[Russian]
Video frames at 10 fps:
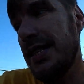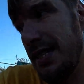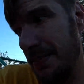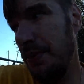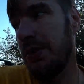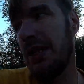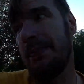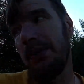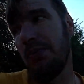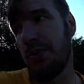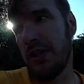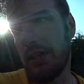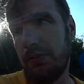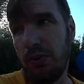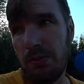кормлю тогда, потом уже
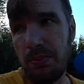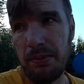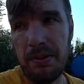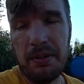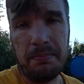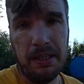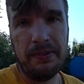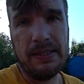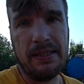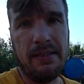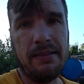раствором будем баловаться.